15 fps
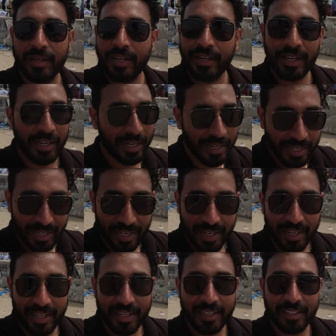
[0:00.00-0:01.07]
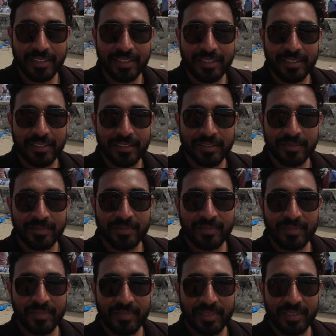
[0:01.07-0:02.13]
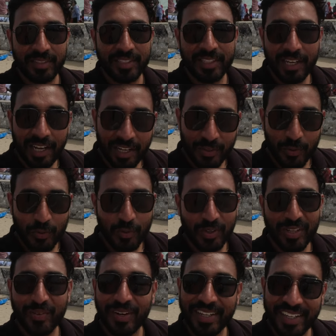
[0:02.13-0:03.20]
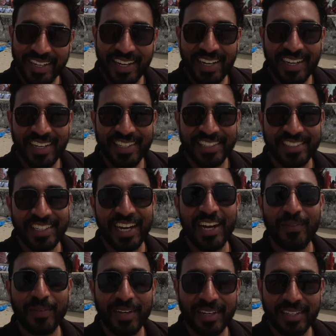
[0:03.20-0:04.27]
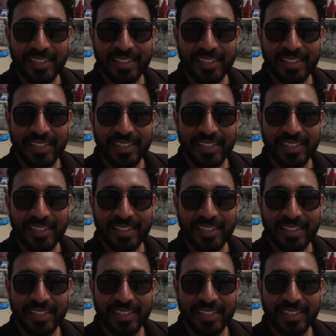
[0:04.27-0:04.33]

इंडिया के नहीं आ रहे हैं जी हाँ दोस्तों ये वही जगह है जहाँ पर